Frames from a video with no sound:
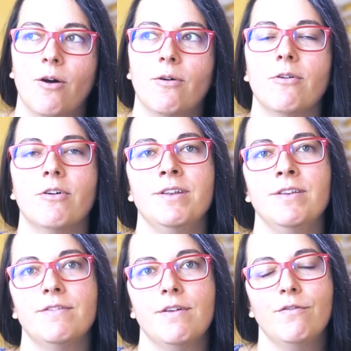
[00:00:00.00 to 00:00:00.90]

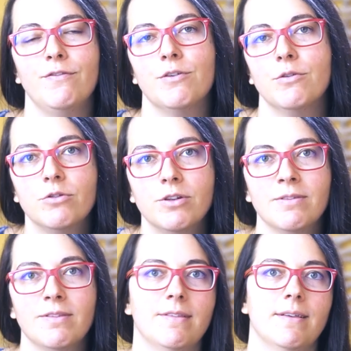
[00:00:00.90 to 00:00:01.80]
Und für
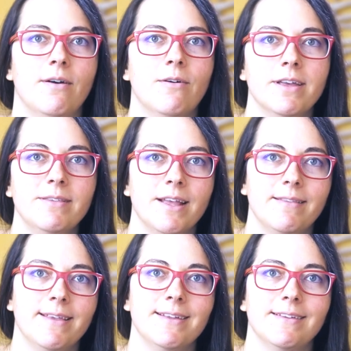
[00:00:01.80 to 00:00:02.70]
uns
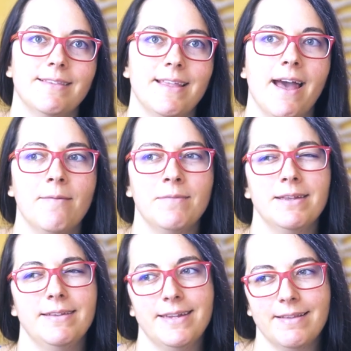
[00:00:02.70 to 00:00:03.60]
äußert sich das
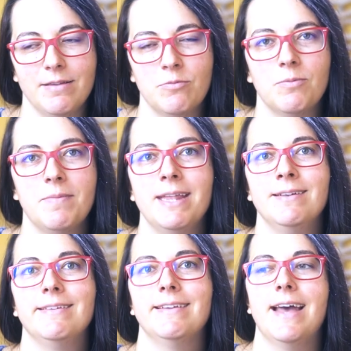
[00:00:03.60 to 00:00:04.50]
damit, dass im
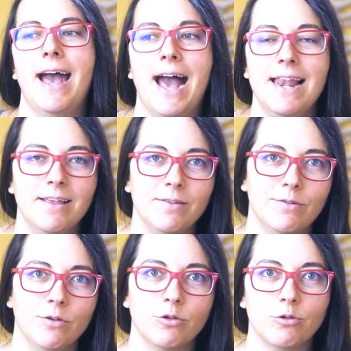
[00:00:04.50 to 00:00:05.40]
Moment
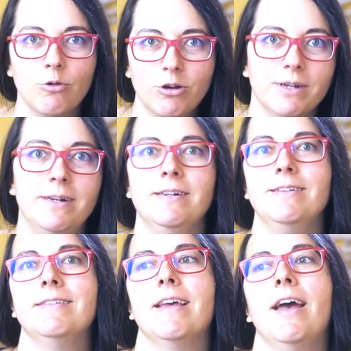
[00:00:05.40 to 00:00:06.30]
alles ruckelt